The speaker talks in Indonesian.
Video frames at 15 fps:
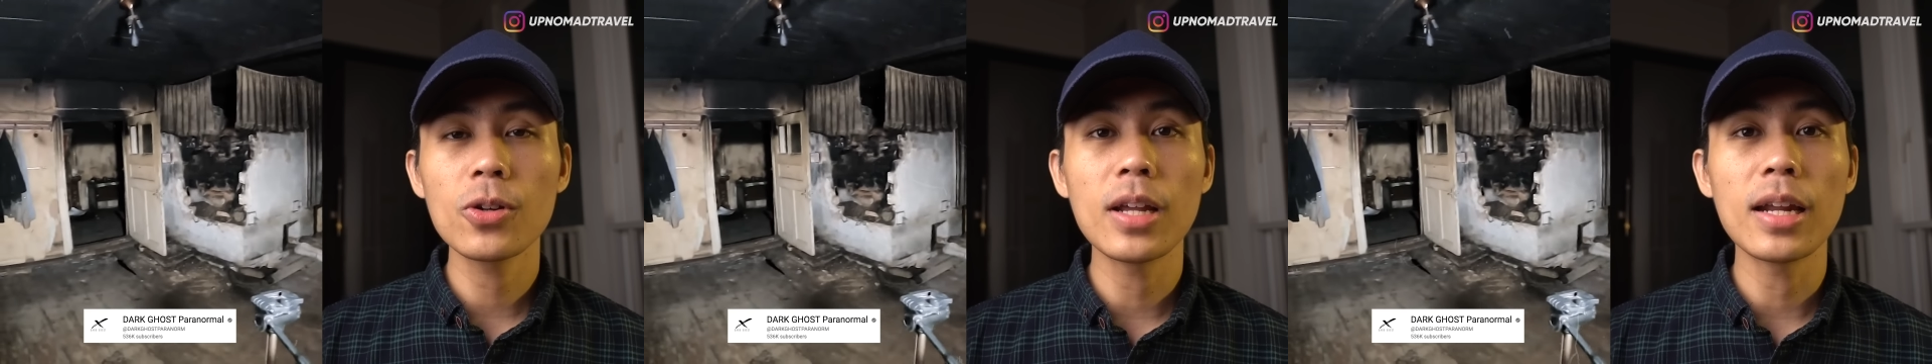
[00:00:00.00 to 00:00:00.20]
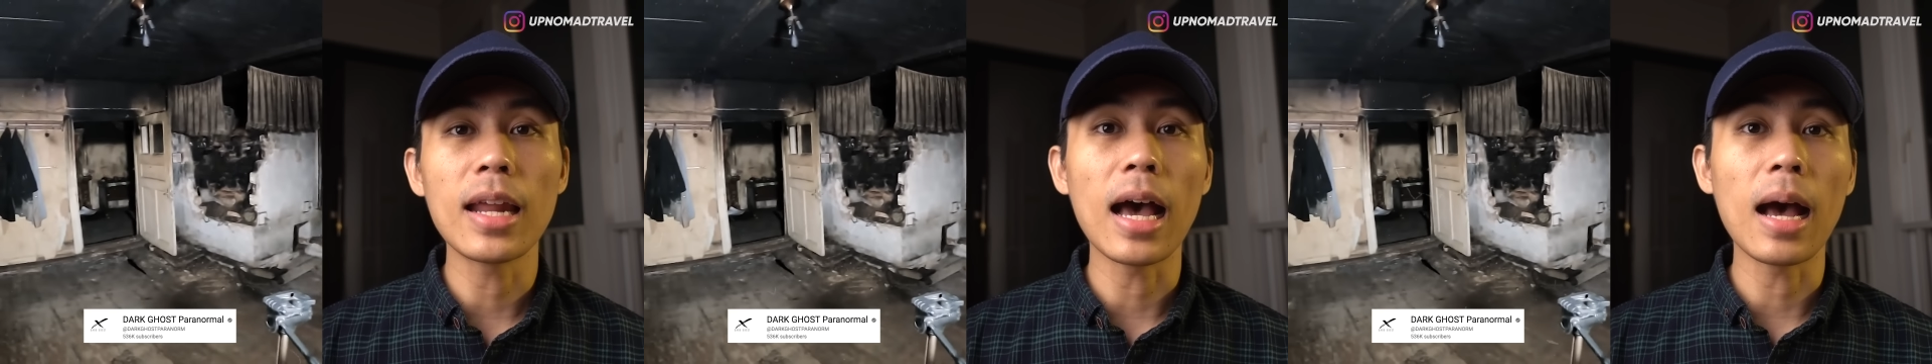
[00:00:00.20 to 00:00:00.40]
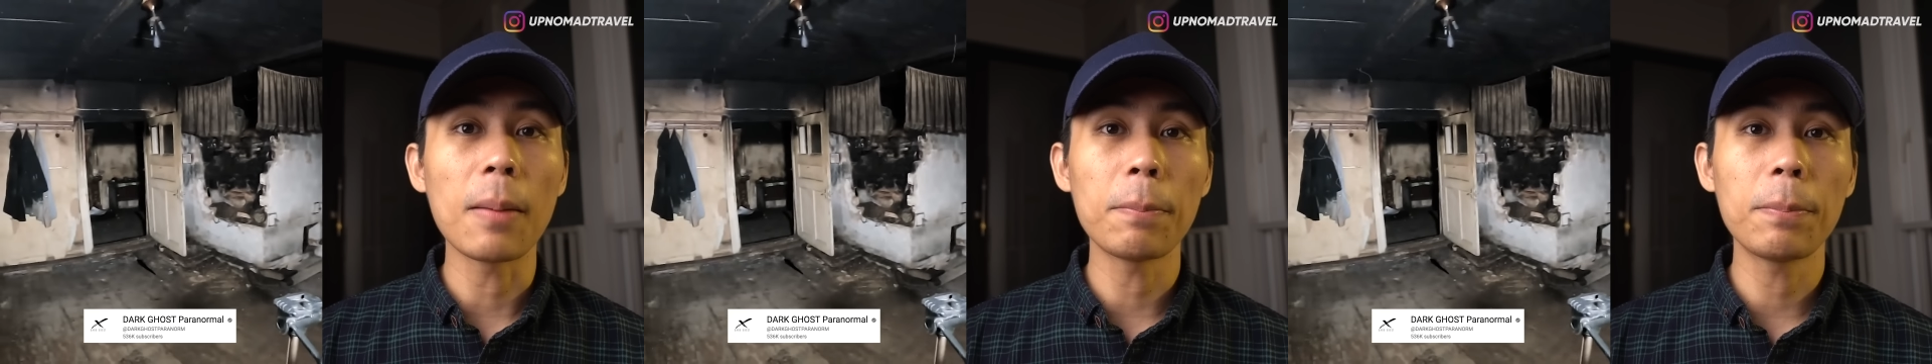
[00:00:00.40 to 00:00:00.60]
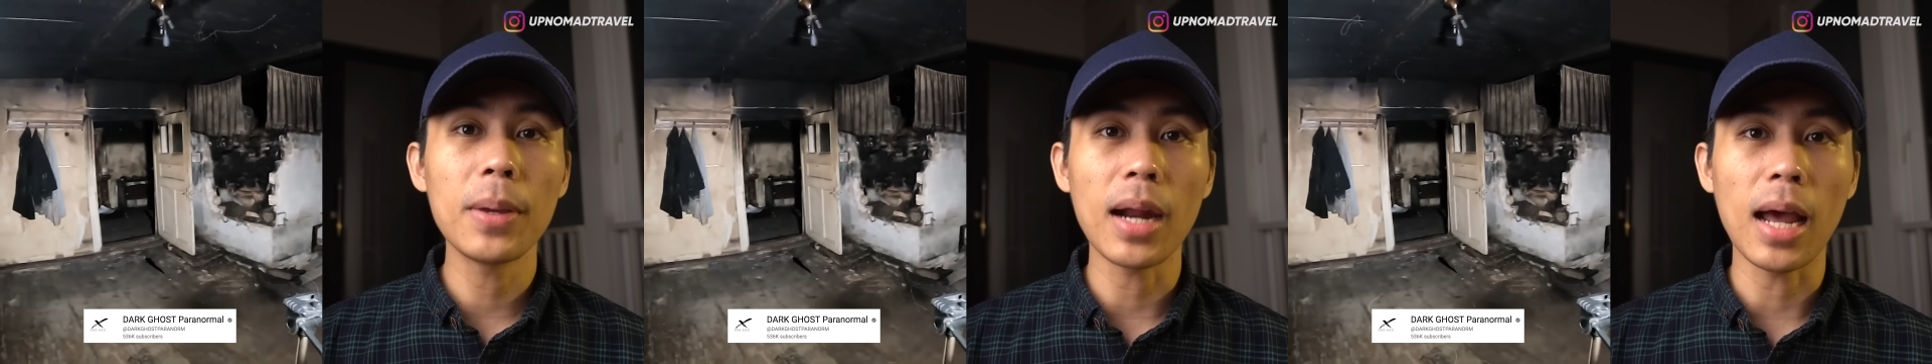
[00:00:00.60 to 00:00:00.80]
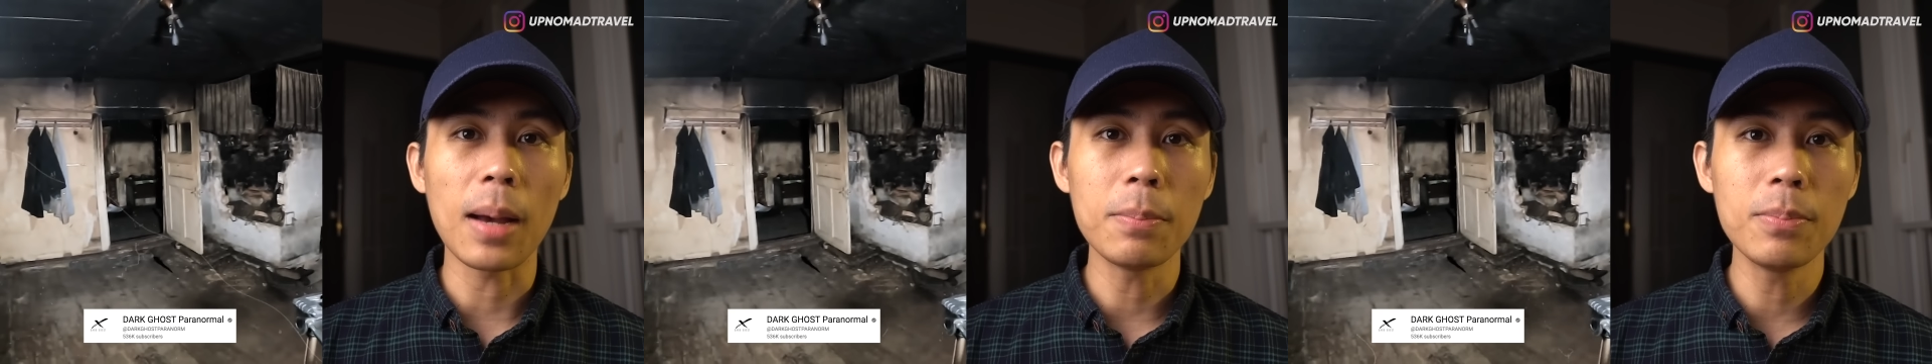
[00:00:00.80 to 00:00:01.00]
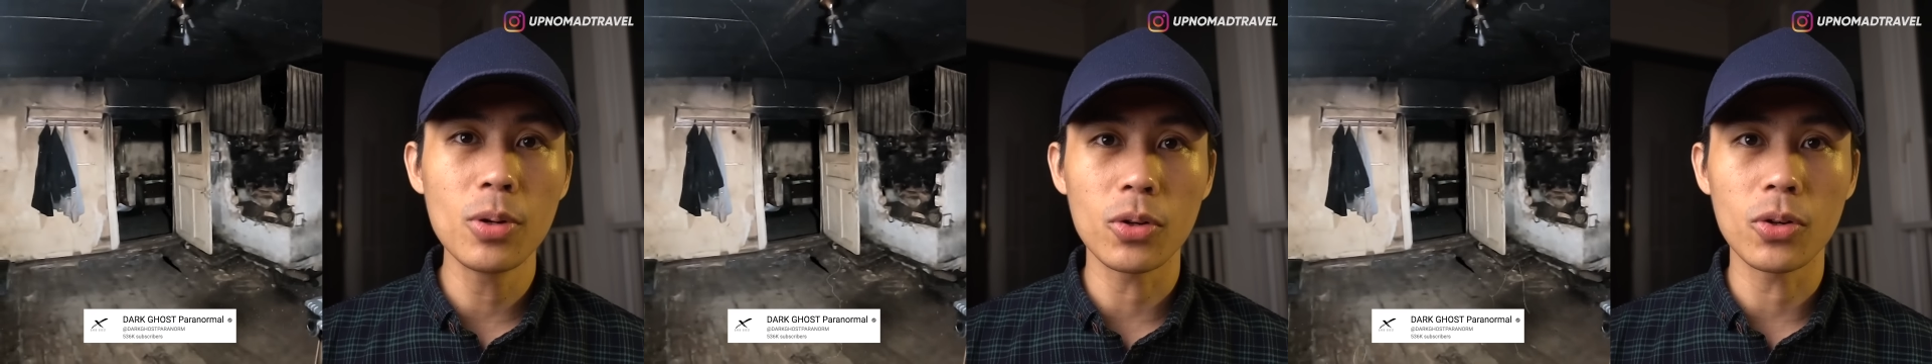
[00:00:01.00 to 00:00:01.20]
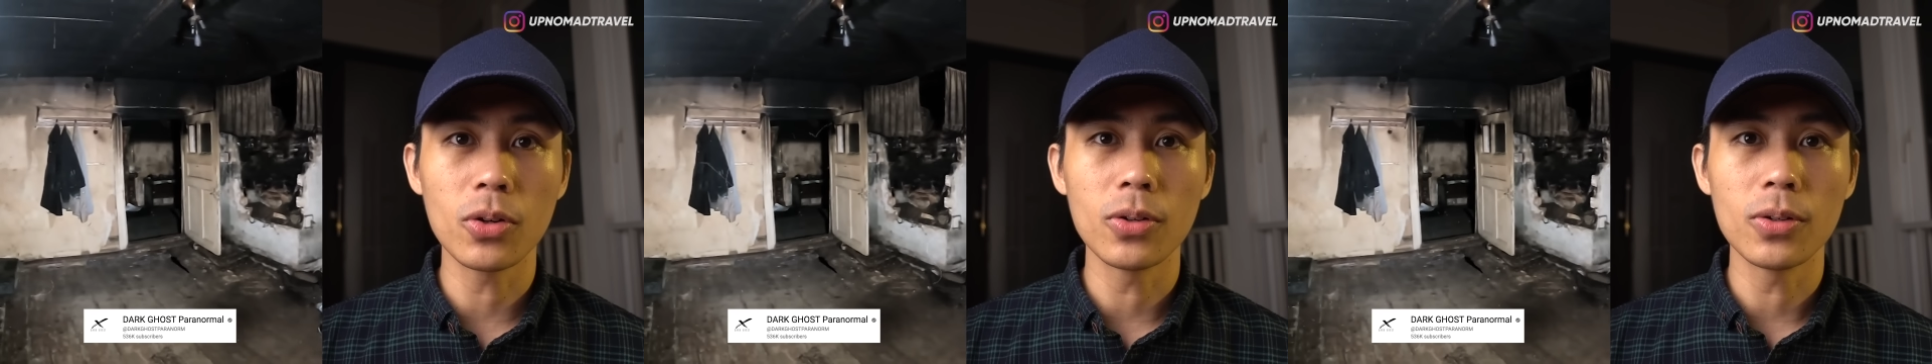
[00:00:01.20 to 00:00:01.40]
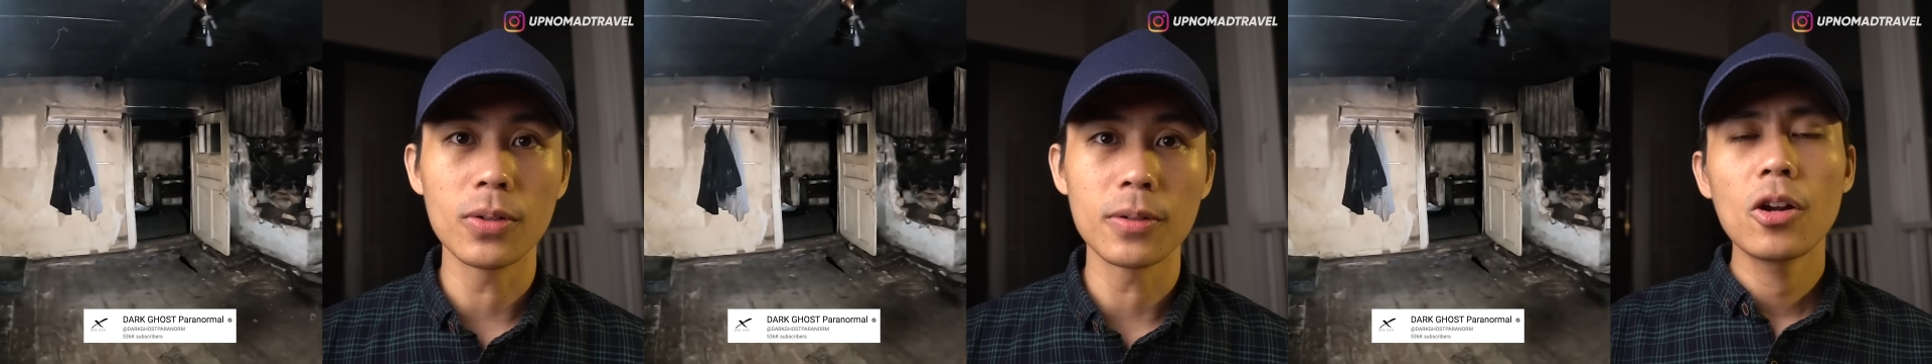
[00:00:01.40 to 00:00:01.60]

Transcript: dan hampir ambruk.